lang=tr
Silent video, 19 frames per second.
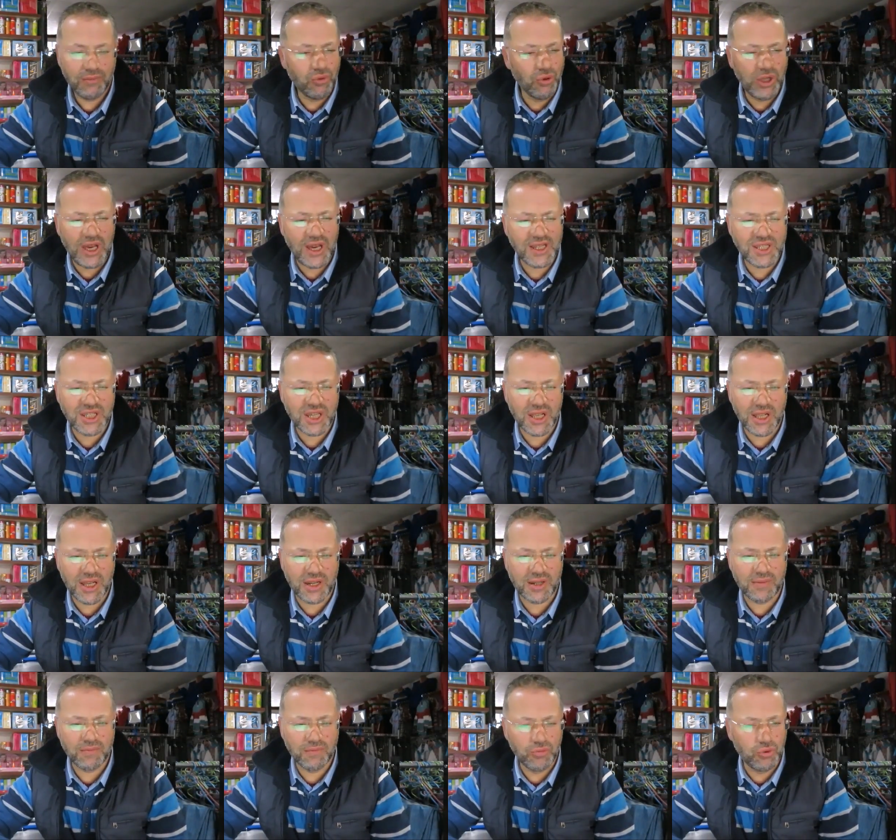Bu
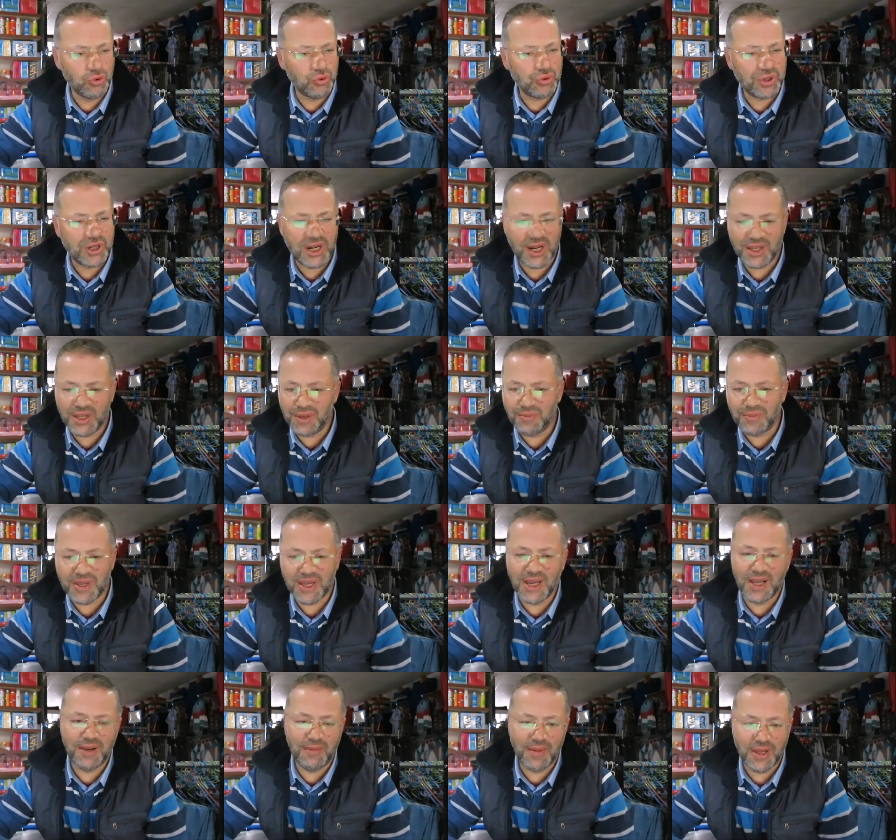lehçeler, bu kadim
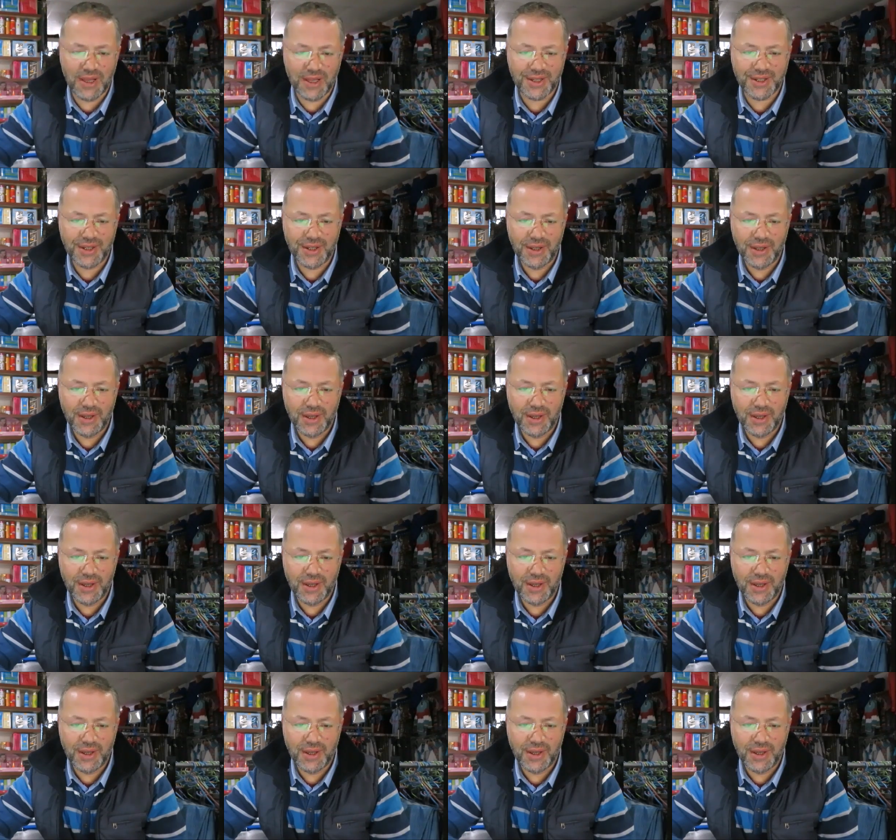kelimeler.